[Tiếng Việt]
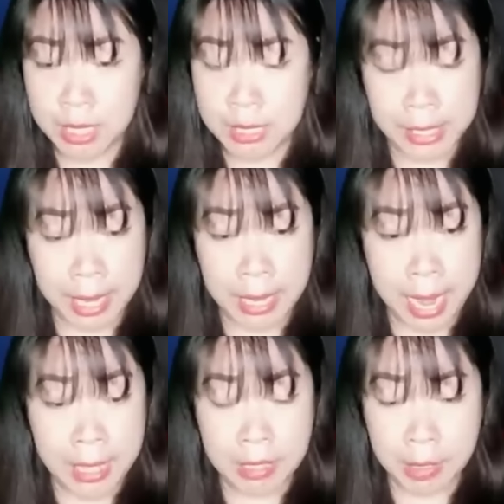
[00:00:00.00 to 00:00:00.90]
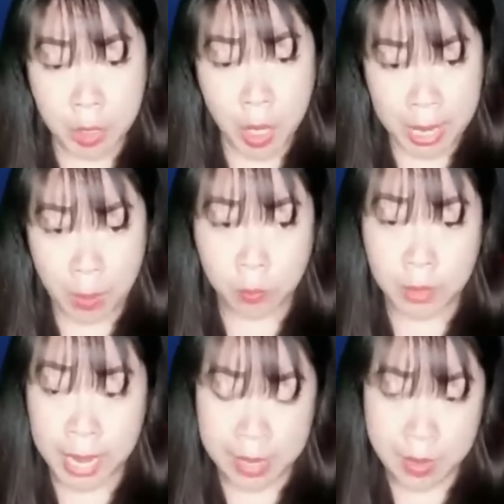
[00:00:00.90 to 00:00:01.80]
Chỉ cần hai người có lòng
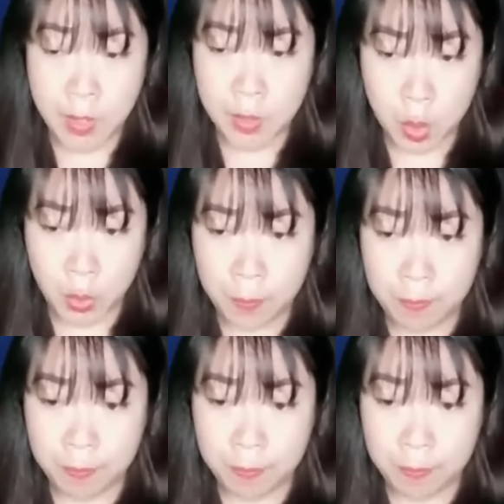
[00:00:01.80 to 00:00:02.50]
là được rồi.